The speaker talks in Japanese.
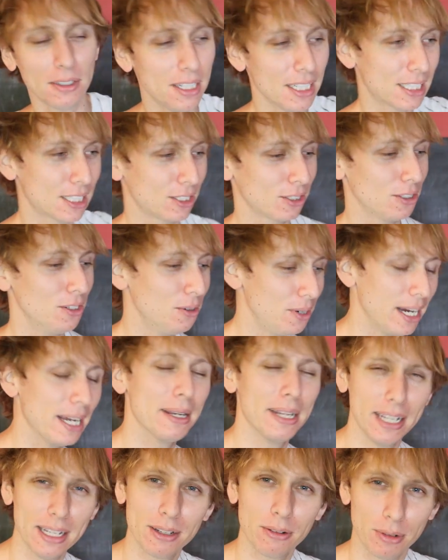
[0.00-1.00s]
トネスの
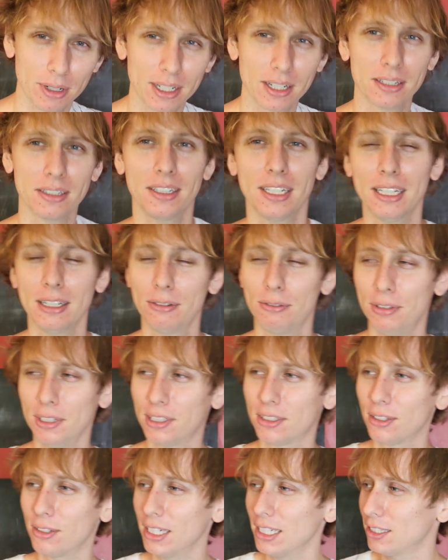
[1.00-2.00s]
はね、わかるよね。
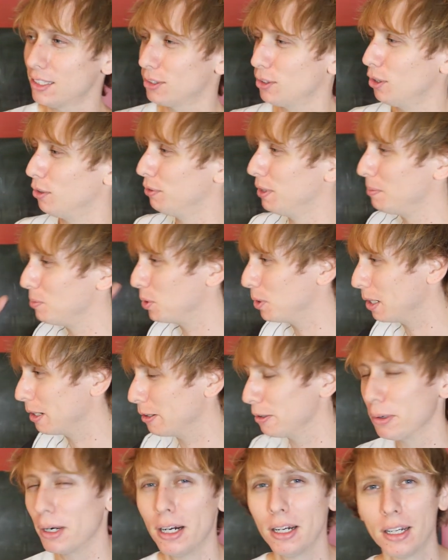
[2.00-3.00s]
フィットネスと
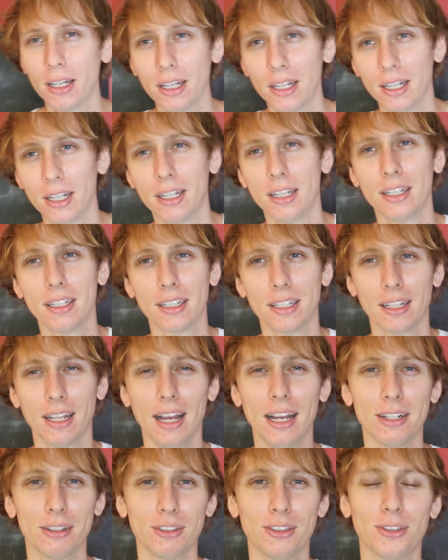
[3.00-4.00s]
フェブラリーは、
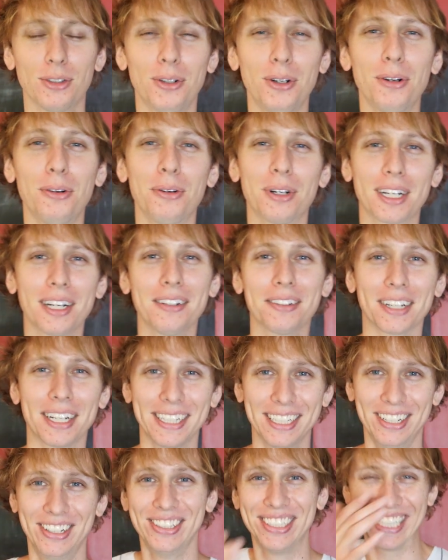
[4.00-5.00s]
あ両方わかる
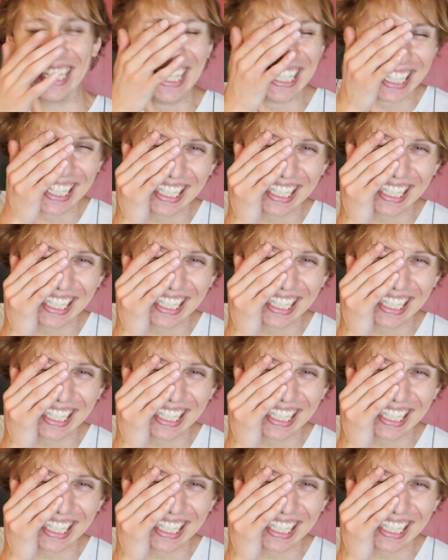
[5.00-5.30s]
か、日本人。